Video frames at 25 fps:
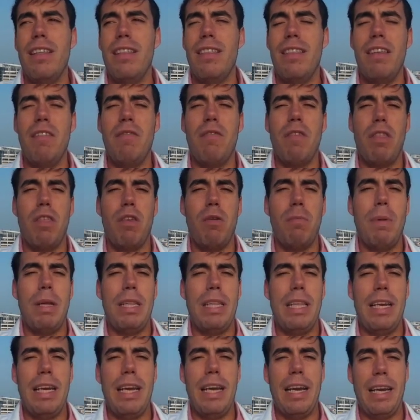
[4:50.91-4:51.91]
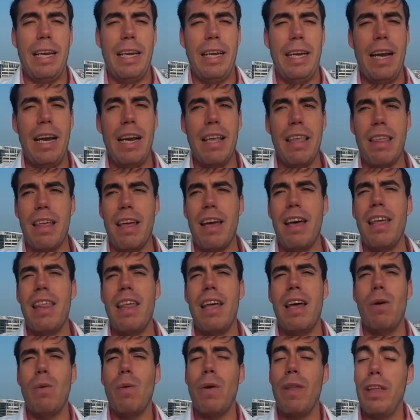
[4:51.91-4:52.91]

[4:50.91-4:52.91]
de infección bacteriana generalizada o